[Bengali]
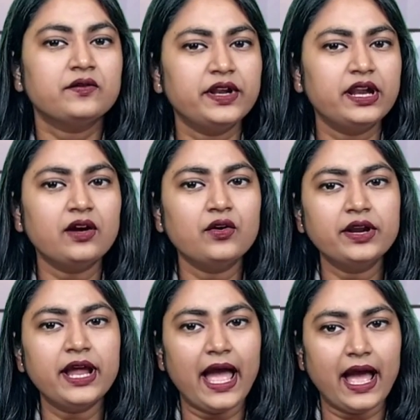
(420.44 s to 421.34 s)

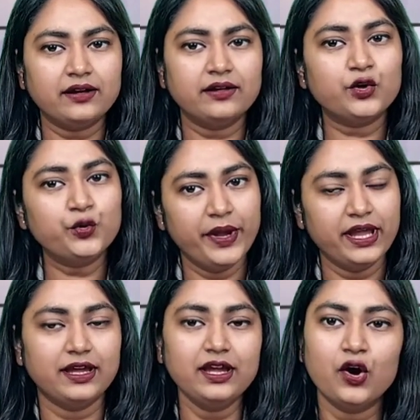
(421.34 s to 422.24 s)
ক্রীড়াঙ্গনে এক রেকর্ড
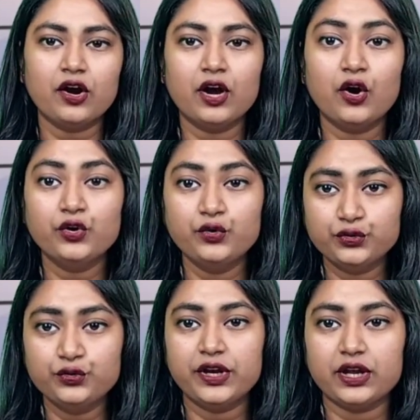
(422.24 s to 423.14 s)
ভেঙে গড়া হয়
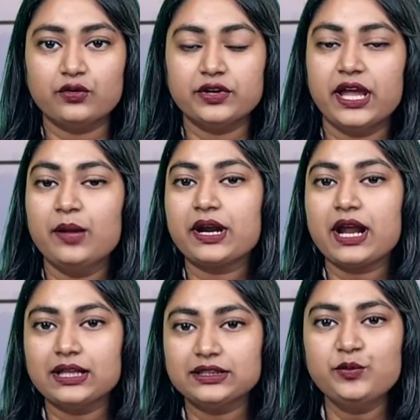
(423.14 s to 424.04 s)
নতুন রেকর্ড এবার
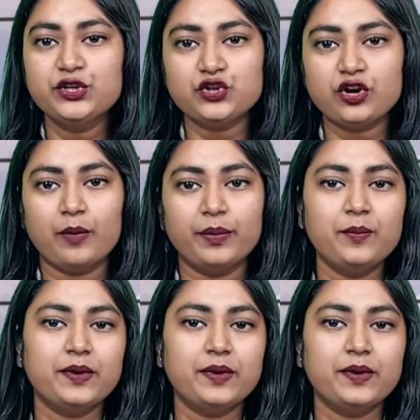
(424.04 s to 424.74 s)
কাতার বিশ্বকাপে